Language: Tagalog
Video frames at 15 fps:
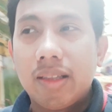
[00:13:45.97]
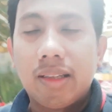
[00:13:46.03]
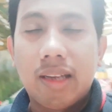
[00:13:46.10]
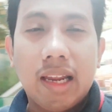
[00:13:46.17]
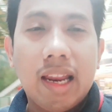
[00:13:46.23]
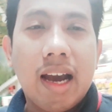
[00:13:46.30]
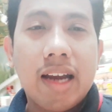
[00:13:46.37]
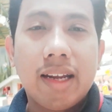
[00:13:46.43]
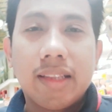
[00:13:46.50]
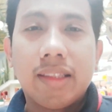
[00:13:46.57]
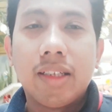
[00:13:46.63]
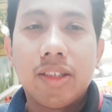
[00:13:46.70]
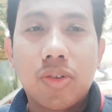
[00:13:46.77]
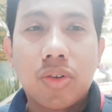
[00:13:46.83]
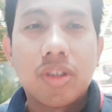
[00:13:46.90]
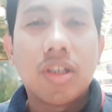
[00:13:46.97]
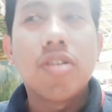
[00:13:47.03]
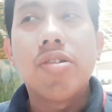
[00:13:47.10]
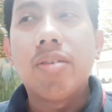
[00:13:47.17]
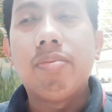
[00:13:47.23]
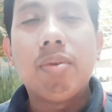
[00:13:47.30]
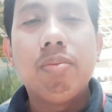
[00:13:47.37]
kailangan nating itornil
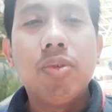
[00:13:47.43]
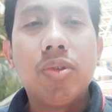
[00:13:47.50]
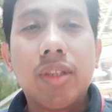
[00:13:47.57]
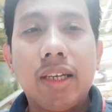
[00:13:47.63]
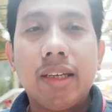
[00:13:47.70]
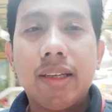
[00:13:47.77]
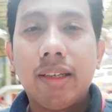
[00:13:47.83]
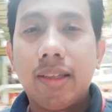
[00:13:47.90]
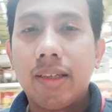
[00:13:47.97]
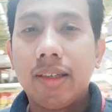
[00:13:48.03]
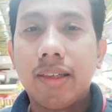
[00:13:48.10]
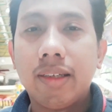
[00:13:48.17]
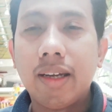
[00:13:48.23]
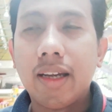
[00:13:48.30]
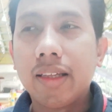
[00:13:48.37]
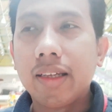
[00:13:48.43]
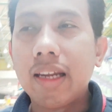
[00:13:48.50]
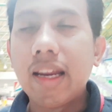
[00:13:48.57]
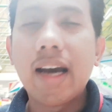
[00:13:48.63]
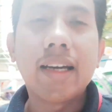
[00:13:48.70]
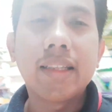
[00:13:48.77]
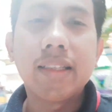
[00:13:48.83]
nyo ng mabuti. Yan,
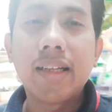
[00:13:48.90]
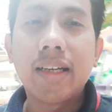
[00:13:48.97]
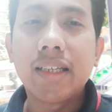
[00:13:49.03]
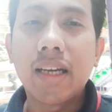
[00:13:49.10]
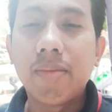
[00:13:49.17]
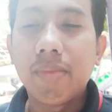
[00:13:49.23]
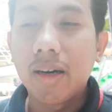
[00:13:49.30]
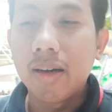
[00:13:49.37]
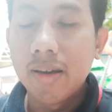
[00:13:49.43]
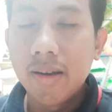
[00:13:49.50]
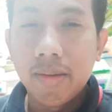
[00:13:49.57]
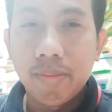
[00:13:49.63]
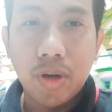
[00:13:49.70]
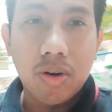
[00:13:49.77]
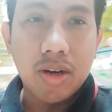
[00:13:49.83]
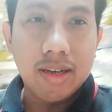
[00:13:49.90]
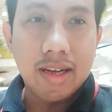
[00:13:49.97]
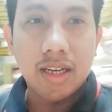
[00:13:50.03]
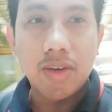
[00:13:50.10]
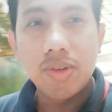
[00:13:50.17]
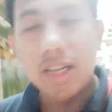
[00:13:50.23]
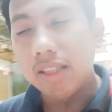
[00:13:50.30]
kailangan natin ng kasama. Pero ang
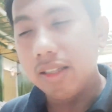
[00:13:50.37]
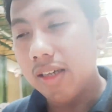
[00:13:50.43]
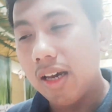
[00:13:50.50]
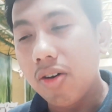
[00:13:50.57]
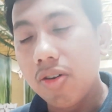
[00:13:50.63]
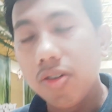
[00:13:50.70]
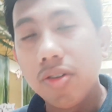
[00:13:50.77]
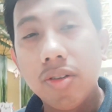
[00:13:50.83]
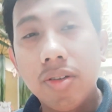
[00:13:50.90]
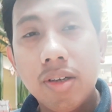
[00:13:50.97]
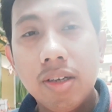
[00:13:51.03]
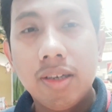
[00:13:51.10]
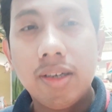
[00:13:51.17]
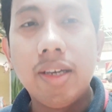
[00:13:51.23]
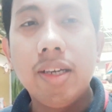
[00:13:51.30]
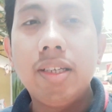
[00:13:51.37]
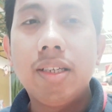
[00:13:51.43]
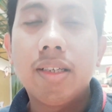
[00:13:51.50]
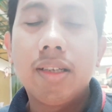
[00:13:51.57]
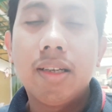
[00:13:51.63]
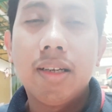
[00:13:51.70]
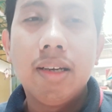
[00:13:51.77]
gagawin natin ngayon
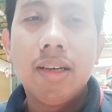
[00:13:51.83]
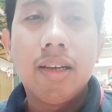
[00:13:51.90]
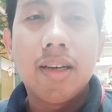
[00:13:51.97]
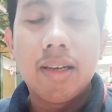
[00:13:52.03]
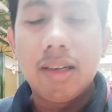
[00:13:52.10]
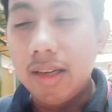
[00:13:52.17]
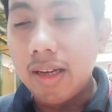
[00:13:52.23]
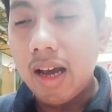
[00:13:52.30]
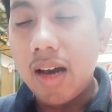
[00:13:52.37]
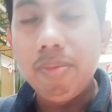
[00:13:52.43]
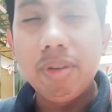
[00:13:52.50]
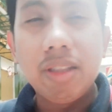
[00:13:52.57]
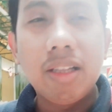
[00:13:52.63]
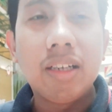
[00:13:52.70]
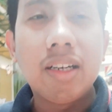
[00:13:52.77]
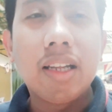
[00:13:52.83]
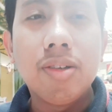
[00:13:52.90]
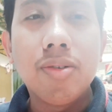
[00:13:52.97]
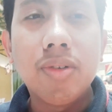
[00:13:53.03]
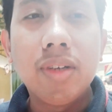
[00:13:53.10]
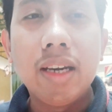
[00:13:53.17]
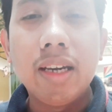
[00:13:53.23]
is, ikakabit lang natin
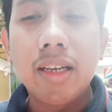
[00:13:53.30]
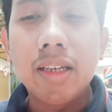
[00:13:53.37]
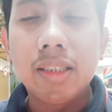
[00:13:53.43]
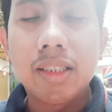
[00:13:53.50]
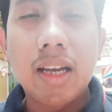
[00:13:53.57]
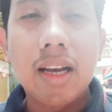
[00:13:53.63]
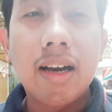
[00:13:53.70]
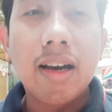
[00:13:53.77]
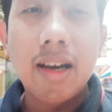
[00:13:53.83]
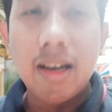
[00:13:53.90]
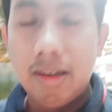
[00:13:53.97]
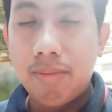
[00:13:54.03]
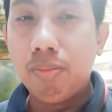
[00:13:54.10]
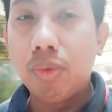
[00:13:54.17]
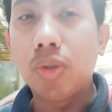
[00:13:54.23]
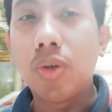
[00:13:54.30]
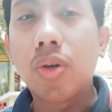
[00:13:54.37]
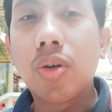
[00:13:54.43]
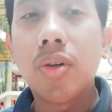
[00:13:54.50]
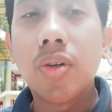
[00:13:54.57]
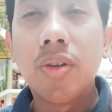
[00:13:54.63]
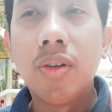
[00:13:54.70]
yung gear sa
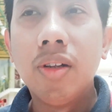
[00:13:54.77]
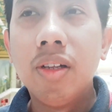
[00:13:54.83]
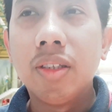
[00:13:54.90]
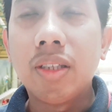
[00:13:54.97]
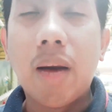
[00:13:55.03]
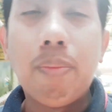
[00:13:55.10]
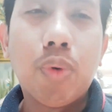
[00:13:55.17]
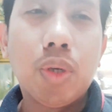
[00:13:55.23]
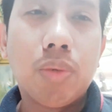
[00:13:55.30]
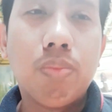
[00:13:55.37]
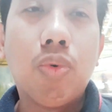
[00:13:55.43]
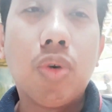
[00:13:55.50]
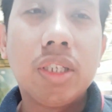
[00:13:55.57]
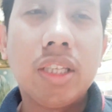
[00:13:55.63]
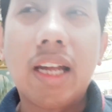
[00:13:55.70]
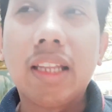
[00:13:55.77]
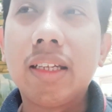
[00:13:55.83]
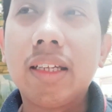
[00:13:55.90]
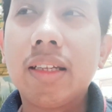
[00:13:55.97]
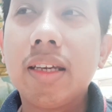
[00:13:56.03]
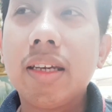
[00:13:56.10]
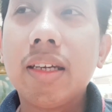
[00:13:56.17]
motor. Tapos, bukas na
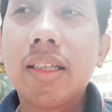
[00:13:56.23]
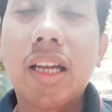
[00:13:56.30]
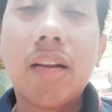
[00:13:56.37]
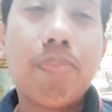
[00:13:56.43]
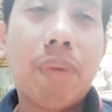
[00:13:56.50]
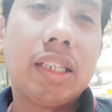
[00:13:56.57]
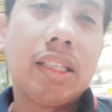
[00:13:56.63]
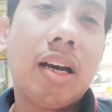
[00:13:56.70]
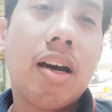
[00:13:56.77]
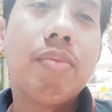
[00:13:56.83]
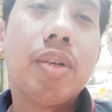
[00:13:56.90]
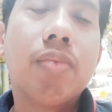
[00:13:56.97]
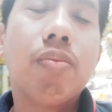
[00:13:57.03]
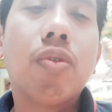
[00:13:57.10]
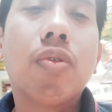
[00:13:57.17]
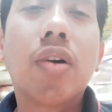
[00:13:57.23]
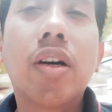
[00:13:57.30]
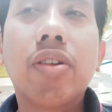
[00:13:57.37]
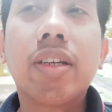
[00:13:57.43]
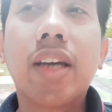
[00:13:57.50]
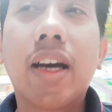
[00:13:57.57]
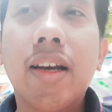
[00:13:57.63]
natin salpak sa mismong ano
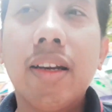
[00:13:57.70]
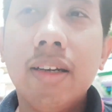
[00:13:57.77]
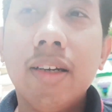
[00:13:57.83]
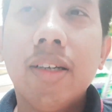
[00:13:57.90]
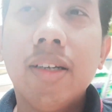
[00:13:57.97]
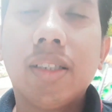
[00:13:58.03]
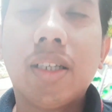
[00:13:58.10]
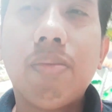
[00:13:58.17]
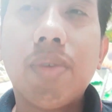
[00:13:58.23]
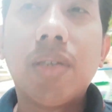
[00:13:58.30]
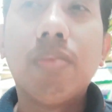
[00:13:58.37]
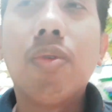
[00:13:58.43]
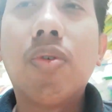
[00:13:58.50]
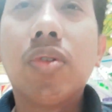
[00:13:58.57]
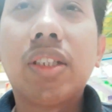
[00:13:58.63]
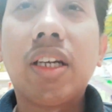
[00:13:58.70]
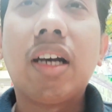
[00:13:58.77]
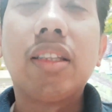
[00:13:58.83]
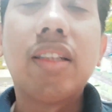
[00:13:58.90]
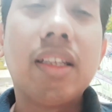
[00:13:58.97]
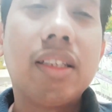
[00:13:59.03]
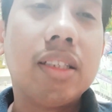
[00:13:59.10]
niya, sa mismong sa
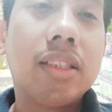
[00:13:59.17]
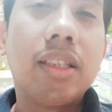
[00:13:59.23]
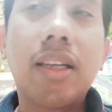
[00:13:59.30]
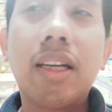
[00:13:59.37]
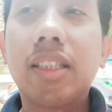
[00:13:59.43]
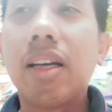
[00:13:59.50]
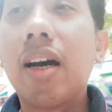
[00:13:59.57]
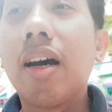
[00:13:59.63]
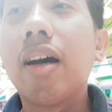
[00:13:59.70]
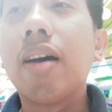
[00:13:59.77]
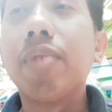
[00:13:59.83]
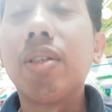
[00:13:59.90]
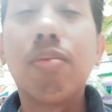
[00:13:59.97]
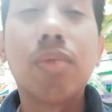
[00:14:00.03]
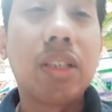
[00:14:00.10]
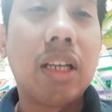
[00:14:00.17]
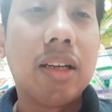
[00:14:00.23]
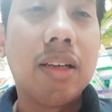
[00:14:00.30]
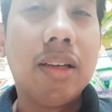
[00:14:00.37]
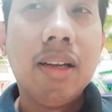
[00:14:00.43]
dance and singer sa mismong sa